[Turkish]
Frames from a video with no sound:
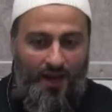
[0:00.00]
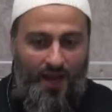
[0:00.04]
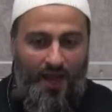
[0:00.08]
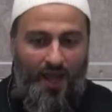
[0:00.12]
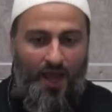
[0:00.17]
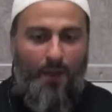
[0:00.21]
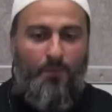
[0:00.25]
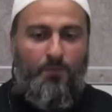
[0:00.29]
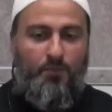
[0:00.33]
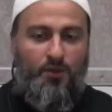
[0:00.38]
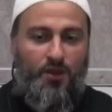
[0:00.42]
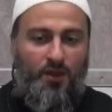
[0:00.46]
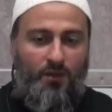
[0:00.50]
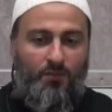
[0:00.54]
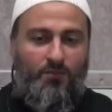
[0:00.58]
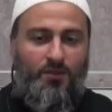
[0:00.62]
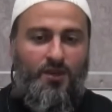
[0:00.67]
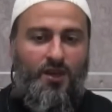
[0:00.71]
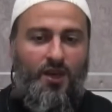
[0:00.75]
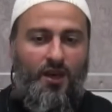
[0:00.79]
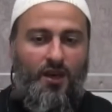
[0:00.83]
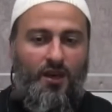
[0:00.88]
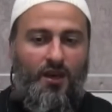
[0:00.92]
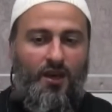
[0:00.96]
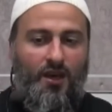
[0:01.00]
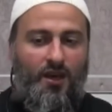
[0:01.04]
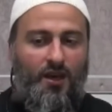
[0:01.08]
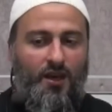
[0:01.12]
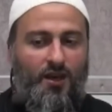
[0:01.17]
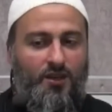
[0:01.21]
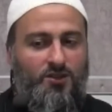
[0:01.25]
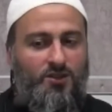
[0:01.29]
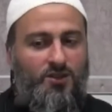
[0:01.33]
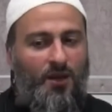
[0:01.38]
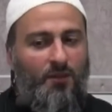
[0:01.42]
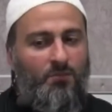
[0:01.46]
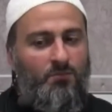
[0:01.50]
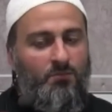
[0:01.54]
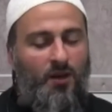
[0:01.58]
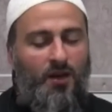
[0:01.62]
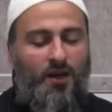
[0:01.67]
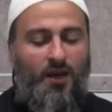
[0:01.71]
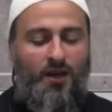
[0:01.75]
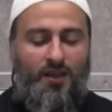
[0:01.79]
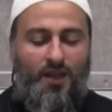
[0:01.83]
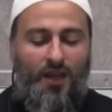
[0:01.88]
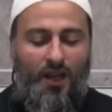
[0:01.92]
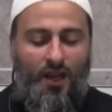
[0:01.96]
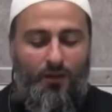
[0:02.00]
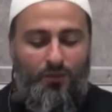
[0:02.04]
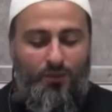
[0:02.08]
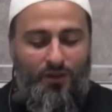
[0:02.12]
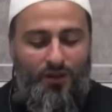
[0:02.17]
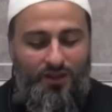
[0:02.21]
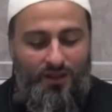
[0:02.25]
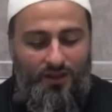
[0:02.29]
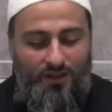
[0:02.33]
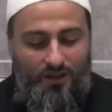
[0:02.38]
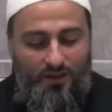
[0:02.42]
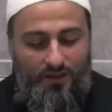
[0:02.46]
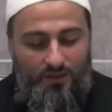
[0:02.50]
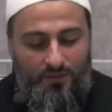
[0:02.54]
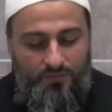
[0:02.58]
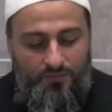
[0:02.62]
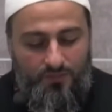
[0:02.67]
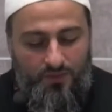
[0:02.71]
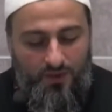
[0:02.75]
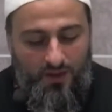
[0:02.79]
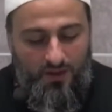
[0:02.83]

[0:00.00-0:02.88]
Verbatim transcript: ne yaptım ki sen bana gelebildin